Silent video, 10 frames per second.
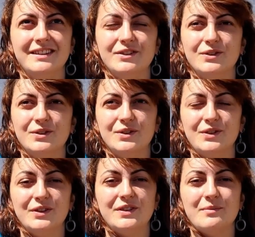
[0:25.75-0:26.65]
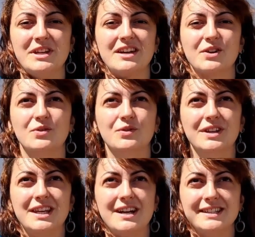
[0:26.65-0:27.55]
Eu estou a trabalhar com
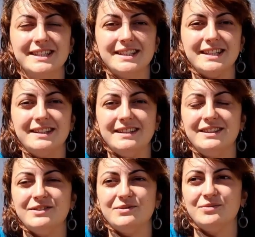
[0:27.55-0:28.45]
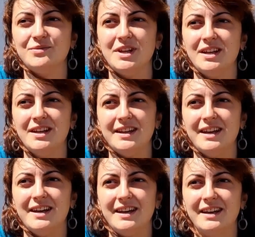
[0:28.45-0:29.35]
crianças que tenham
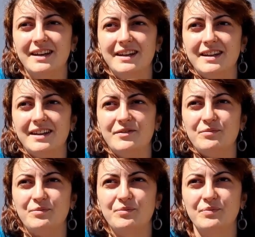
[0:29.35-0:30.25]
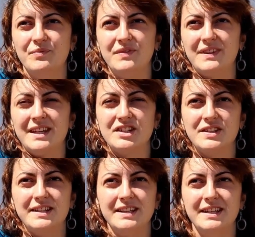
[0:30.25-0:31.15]
eh,
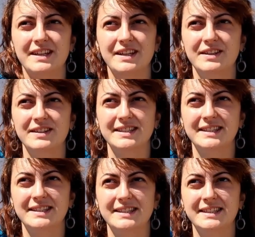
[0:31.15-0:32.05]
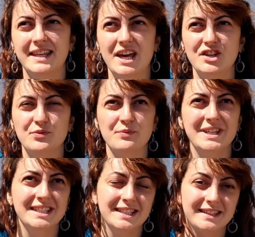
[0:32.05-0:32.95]
desde seis
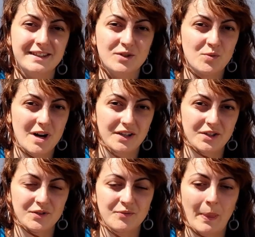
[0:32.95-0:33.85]
meses até um ano